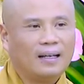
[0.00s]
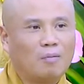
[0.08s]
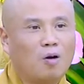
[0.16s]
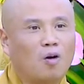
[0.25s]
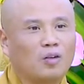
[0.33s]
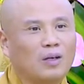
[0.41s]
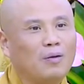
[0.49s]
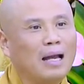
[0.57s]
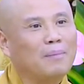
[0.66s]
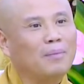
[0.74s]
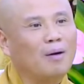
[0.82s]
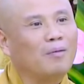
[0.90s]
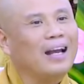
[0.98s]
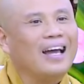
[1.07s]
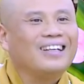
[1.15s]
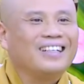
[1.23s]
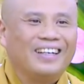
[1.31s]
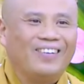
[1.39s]
Ông Hồ Tiểu Lâm, ổng
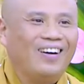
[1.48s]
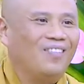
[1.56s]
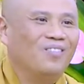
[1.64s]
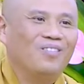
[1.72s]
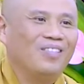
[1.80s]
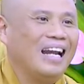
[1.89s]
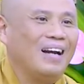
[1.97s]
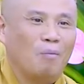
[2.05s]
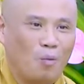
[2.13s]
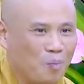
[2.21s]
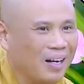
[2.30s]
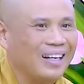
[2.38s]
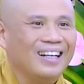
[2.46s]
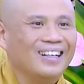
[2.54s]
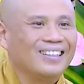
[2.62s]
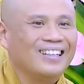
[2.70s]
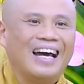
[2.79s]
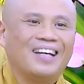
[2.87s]
lễ cái kiểu ổng là một mình
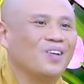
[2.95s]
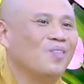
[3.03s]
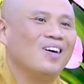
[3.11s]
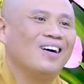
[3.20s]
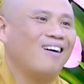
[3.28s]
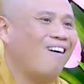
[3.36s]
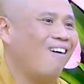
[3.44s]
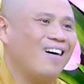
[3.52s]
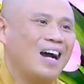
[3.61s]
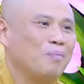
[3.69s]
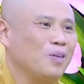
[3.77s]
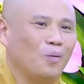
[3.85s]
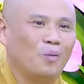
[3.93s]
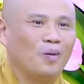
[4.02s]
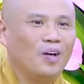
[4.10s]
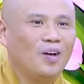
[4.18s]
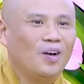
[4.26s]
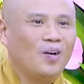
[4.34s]
được chứ đại chúng khó áp dụng.
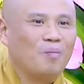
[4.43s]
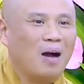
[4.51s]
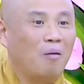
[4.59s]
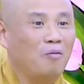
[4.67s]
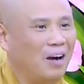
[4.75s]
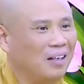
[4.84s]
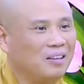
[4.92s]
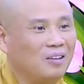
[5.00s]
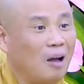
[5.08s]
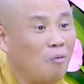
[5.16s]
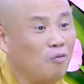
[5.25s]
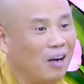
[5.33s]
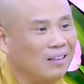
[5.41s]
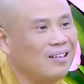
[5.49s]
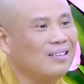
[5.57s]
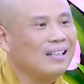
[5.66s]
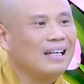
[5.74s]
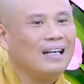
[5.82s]
Mà ổng vẫn
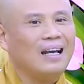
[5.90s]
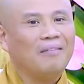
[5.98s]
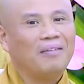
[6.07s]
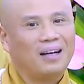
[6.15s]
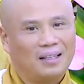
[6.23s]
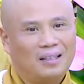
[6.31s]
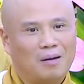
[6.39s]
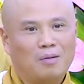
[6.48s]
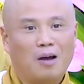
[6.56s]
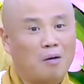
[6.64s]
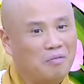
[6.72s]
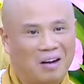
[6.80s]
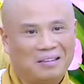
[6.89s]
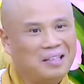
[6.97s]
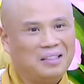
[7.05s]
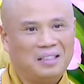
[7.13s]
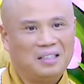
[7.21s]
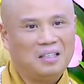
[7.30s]
thích cái cách lễ Phật. Ổng nói ổng vẫn
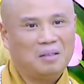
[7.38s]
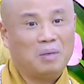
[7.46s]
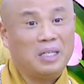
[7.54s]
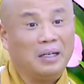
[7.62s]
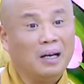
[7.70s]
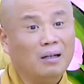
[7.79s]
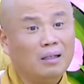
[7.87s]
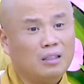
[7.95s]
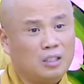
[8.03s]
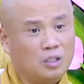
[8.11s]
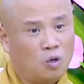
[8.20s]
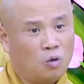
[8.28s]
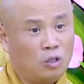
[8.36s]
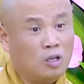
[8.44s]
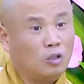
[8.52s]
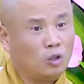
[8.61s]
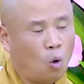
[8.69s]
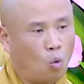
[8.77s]
thích. Bởi vì đứng
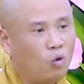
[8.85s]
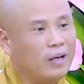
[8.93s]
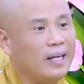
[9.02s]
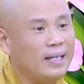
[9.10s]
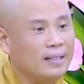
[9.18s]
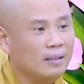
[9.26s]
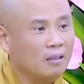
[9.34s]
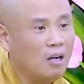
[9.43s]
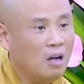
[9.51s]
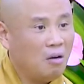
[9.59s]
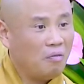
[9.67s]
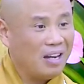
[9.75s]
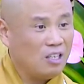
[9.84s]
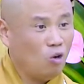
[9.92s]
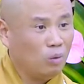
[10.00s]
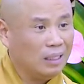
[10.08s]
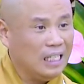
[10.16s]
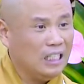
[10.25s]
nó tụ khí được và
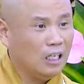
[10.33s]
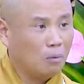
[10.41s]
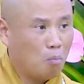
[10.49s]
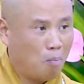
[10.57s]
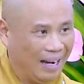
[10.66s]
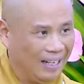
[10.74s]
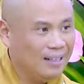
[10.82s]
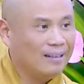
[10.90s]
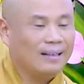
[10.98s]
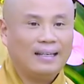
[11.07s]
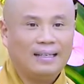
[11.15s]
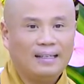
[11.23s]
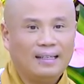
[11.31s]
dùng khí lực mạnh hơn đi.